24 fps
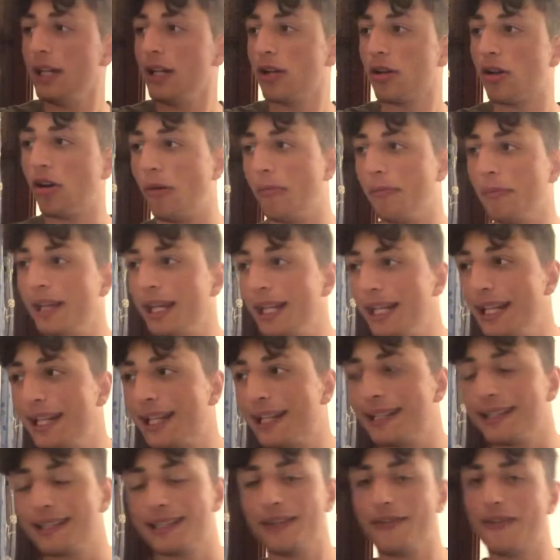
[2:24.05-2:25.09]
con
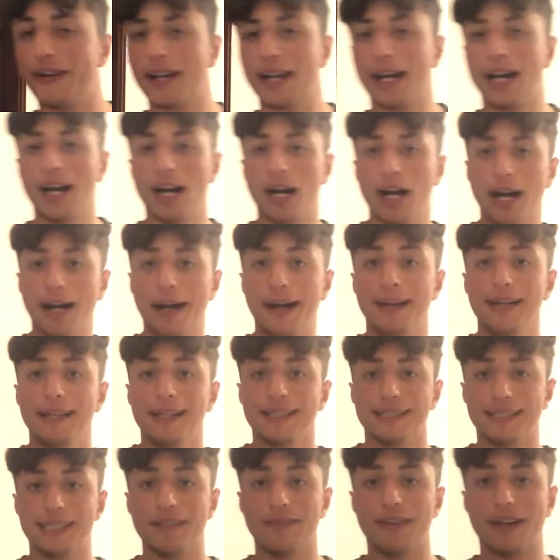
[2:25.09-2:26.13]
Milik si farà,
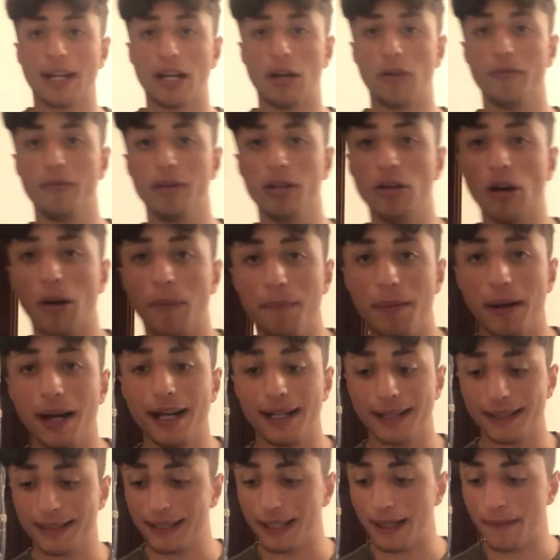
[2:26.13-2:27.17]
si farà un video a
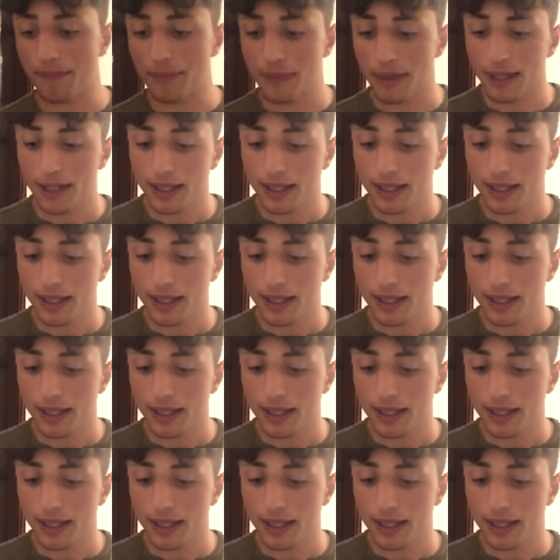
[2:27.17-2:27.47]
parte.